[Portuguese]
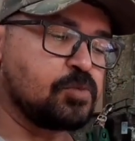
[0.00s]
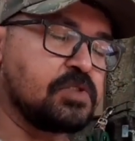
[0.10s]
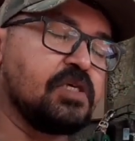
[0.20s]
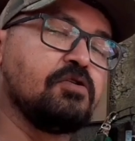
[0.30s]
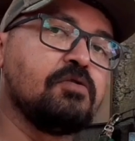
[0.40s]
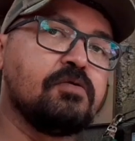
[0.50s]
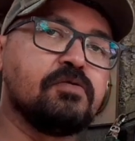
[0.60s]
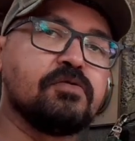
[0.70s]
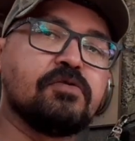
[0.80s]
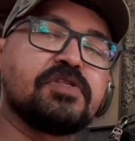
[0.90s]
Que eu
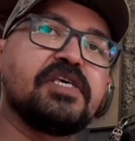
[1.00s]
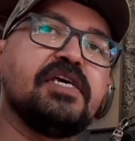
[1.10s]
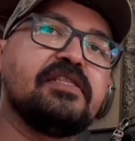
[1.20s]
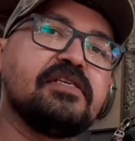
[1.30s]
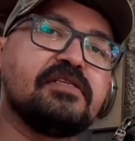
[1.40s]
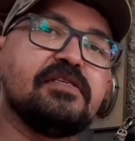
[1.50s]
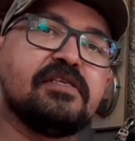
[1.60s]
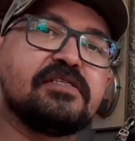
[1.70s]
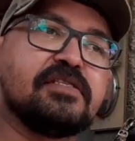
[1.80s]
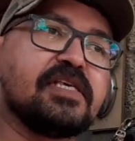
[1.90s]
notei nesse,
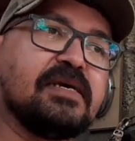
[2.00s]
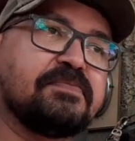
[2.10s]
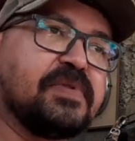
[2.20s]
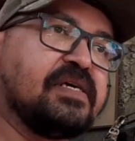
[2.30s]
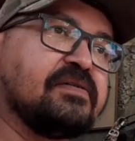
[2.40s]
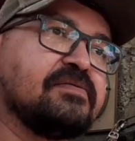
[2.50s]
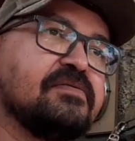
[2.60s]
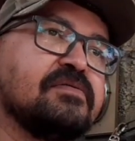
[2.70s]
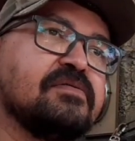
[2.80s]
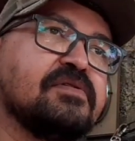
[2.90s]
nesse tempo, né?
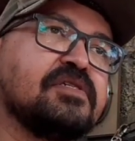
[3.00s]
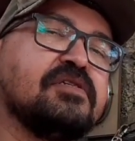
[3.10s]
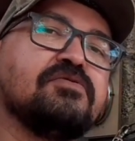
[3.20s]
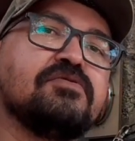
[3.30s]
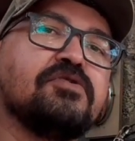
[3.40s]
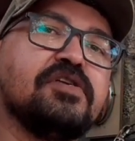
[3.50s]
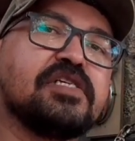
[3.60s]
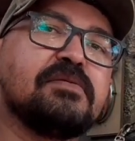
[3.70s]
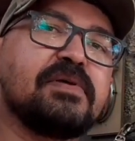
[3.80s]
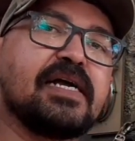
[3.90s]
Acho que uns dois
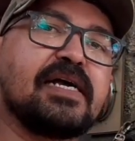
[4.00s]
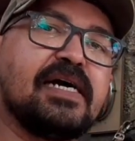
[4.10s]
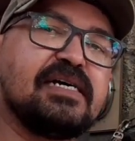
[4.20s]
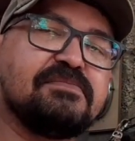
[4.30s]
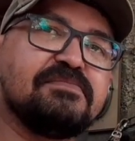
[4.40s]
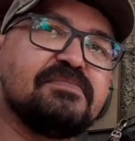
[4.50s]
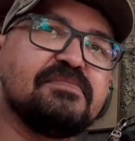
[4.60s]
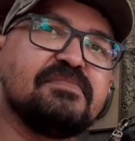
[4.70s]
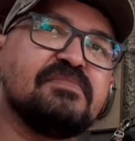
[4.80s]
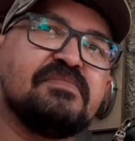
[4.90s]
anos pra cá.
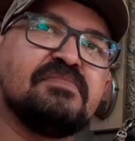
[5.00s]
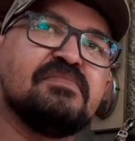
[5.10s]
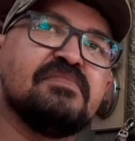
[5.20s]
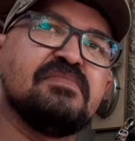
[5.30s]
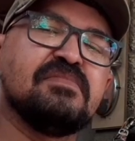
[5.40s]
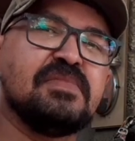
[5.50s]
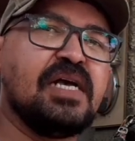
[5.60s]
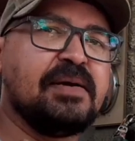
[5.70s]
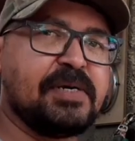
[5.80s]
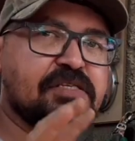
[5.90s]

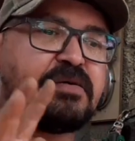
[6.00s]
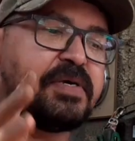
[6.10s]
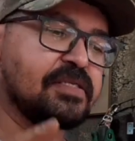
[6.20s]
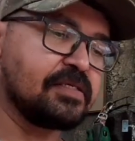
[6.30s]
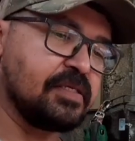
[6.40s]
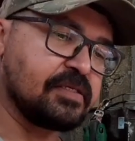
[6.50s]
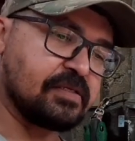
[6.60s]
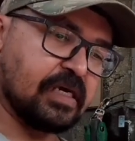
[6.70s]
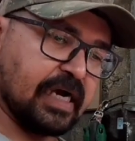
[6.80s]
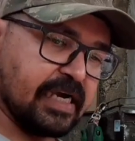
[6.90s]
É mais ou menos
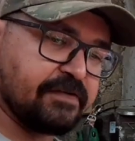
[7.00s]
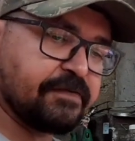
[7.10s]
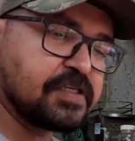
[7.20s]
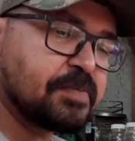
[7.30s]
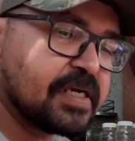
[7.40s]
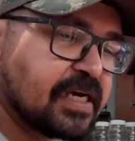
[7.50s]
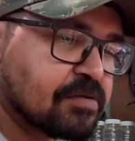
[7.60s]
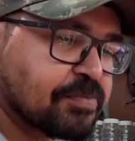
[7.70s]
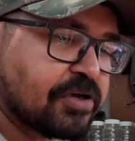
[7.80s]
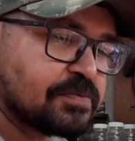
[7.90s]
isso. Aí eu vou explicar no
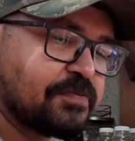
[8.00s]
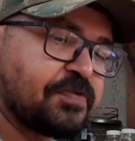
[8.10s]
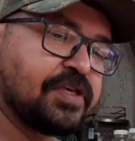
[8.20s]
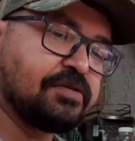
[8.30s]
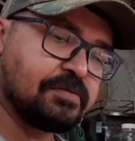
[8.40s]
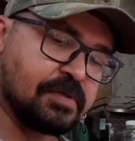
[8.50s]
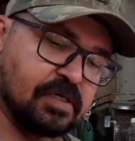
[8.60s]
próximo vídeo.